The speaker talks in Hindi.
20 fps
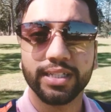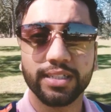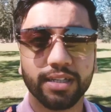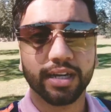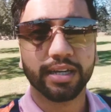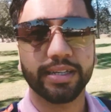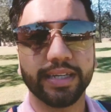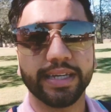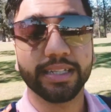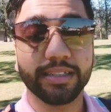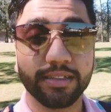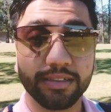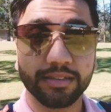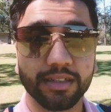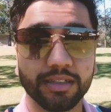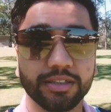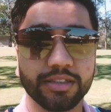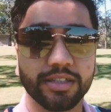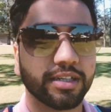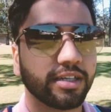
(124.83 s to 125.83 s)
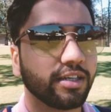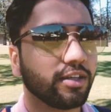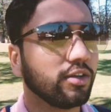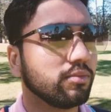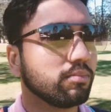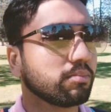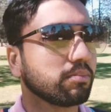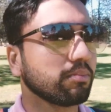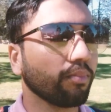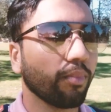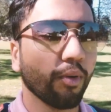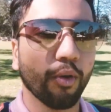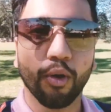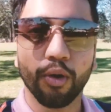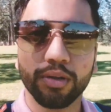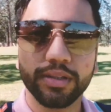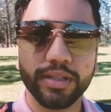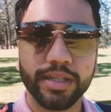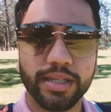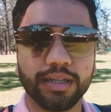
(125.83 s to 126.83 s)
ये जगह की एक चीज़ अच्छी है कि
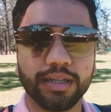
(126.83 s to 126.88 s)
बहुत ही